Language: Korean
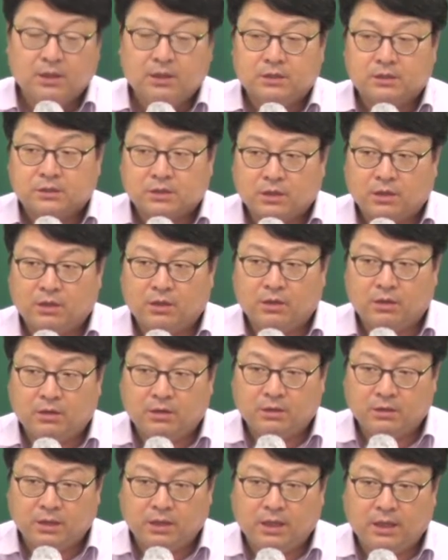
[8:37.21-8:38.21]

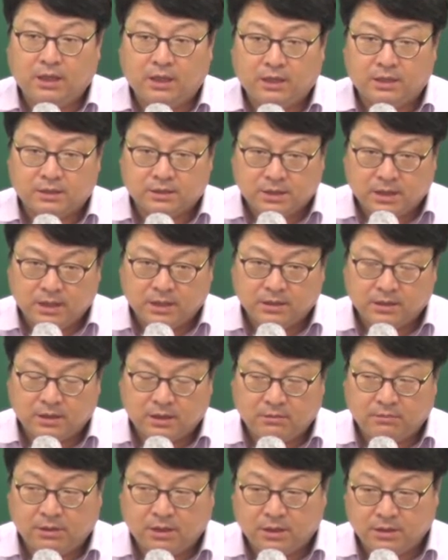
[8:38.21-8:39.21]
선의
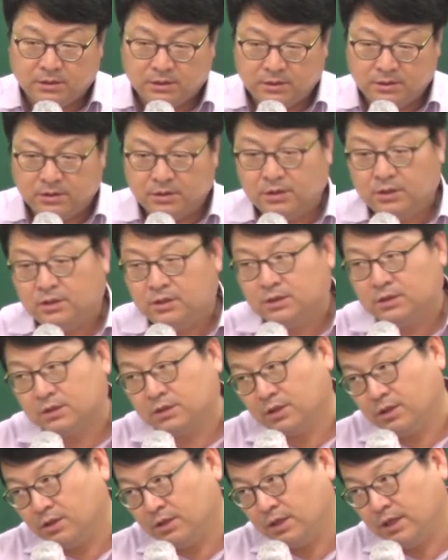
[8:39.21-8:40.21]
상대방은
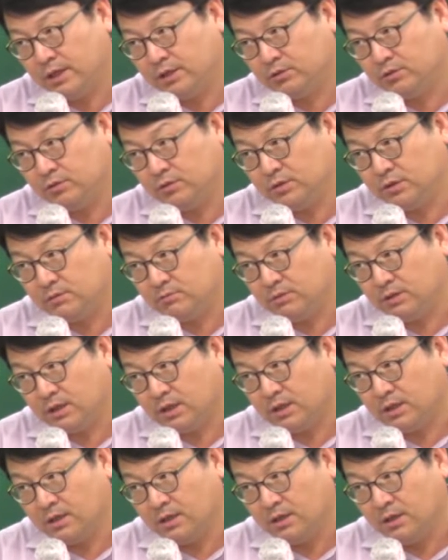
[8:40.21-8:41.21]
처리할 수
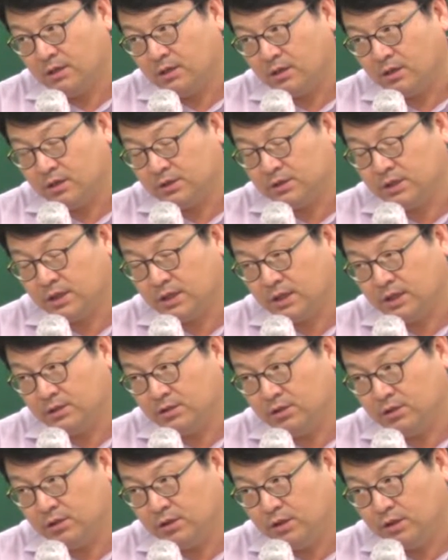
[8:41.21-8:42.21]
있습니다. 언제까지요?